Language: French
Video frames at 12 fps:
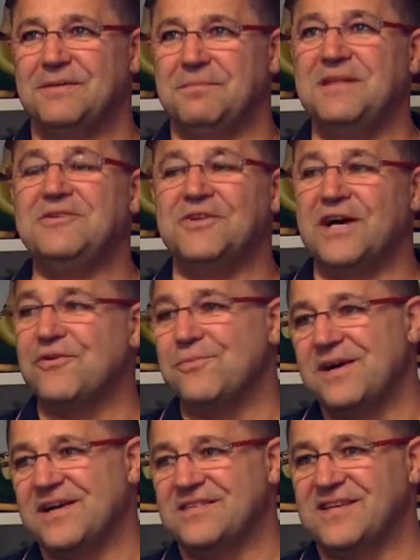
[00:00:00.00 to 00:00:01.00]
maintenant au
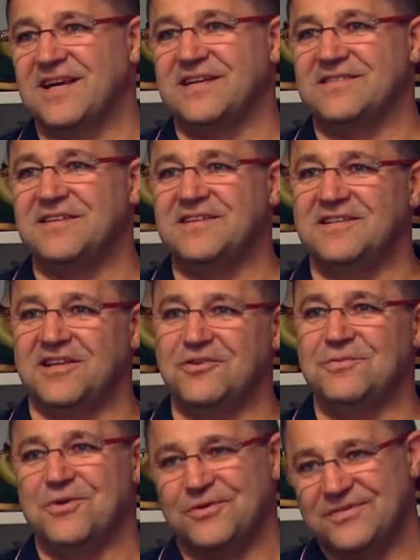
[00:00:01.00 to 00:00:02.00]
magasin à
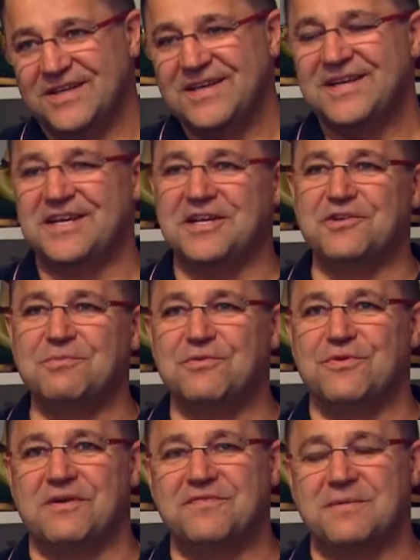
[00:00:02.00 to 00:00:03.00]
Saint-Étienne-de-Morse et de me
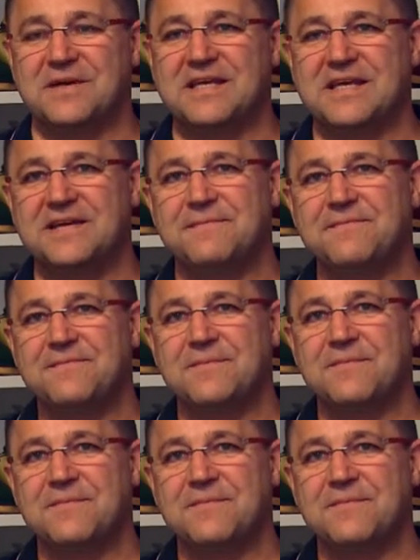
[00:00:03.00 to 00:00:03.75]
voir fabriquer.